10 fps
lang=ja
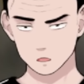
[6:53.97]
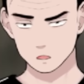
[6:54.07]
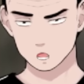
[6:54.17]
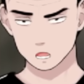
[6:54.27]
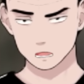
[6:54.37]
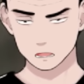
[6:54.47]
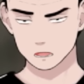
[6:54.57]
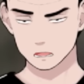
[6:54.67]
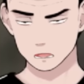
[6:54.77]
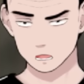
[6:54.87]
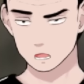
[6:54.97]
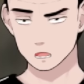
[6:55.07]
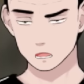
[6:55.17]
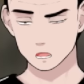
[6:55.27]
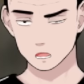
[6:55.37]
うん。
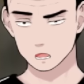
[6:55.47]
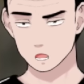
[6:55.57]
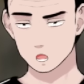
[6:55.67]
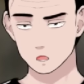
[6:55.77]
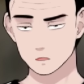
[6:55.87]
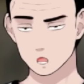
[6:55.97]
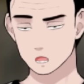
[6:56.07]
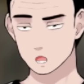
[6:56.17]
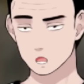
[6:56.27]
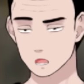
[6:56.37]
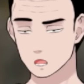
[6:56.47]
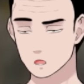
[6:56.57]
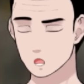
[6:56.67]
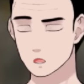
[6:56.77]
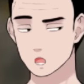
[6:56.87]
もう、幼
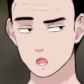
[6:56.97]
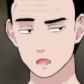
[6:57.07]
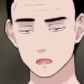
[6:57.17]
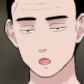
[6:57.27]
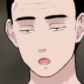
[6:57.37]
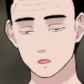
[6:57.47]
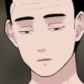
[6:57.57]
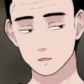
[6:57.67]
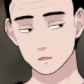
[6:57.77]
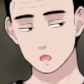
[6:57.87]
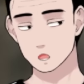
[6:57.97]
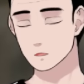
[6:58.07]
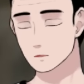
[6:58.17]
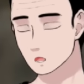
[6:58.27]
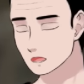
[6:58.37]
少期から強強度
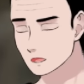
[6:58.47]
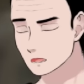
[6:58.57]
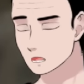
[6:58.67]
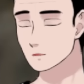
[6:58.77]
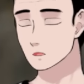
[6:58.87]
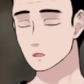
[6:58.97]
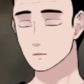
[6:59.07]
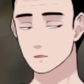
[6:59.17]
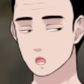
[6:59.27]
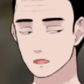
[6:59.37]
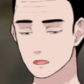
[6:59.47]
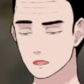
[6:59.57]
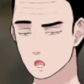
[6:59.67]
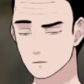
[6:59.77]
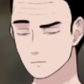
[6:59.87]
な、強固な、あ
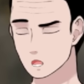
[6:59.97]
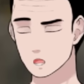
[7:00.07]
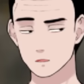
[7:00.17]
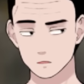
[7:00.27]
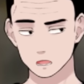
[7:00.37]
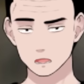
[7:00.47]
の残虐性。